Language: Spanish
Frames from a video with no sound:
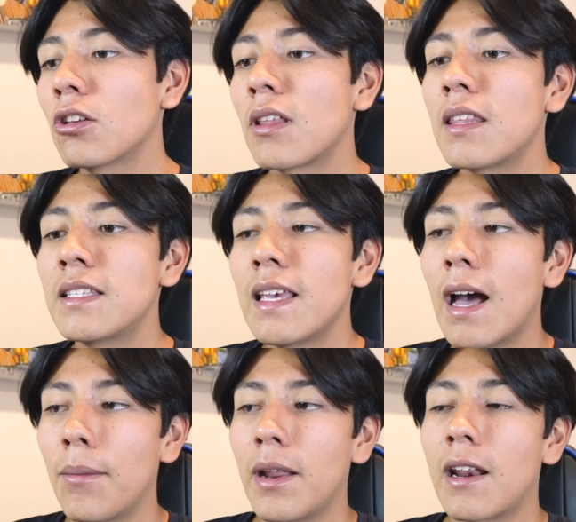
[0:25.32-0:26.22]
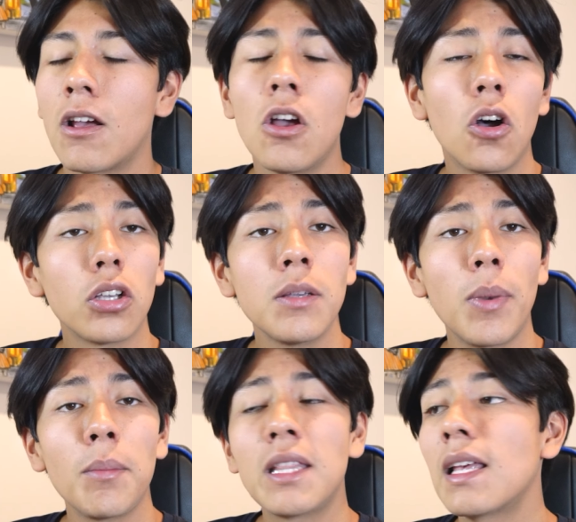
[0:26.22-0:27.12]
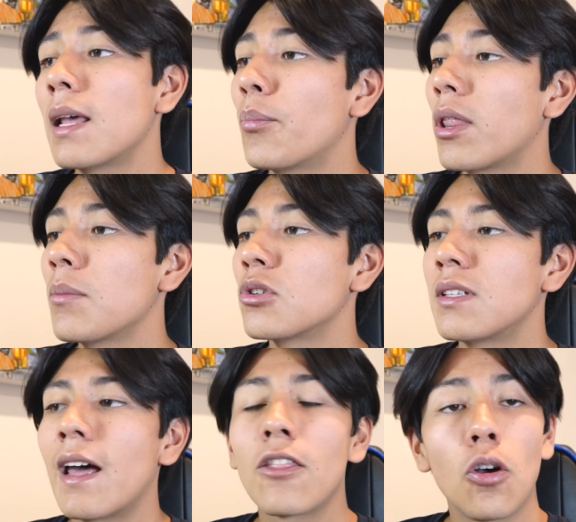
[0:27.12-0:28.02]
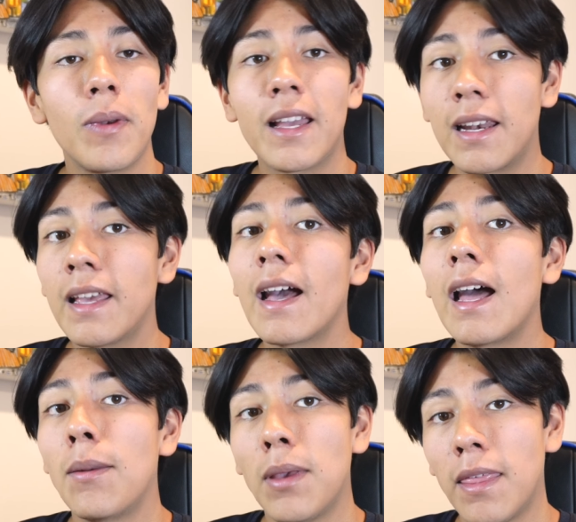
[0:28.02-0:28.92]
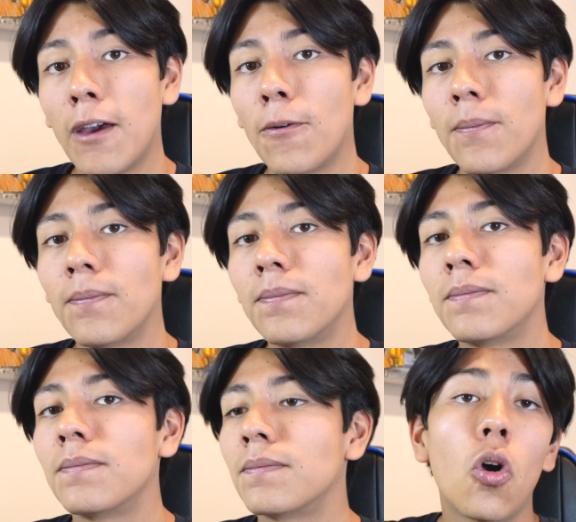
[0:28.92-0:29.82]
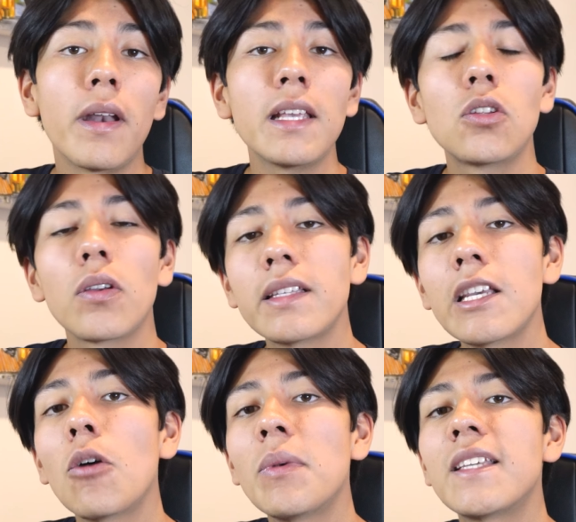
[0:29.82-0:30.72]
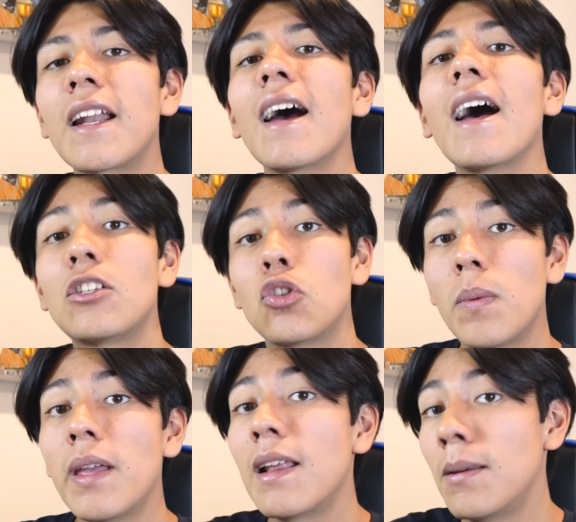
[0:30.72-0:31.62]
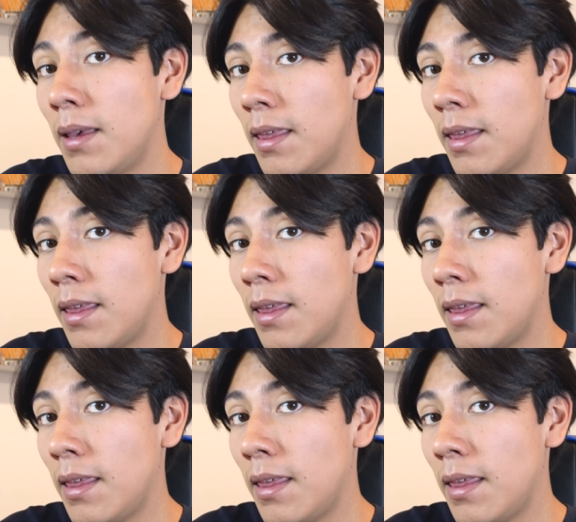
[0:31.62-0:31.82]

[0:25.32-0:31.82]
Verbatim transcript: en donde dice abrir o simplemente le podemos dar doble clic al video. Con esto ya se comenzará a subir el